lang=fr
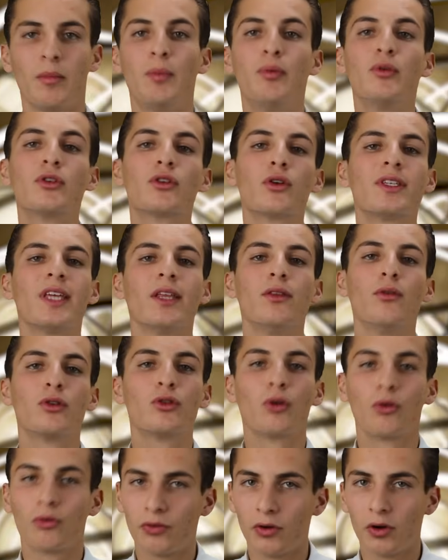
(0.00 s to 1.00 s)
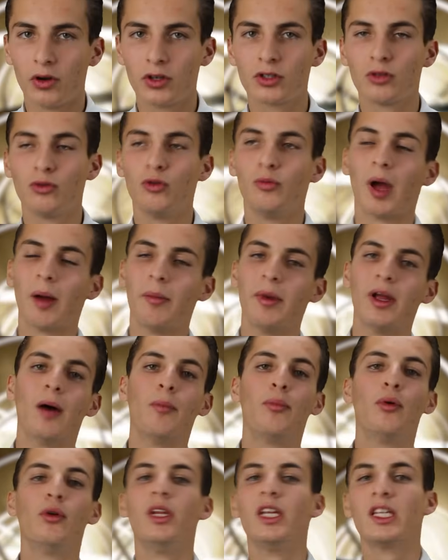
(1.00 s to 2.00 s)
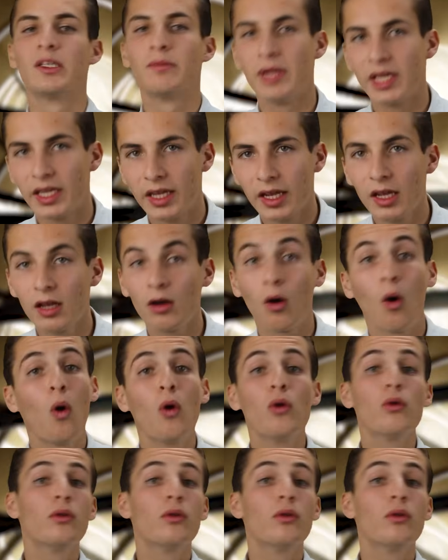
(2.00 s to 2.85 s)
Mais puisque cette notion fausse nous permet un peu de l'expliquer, on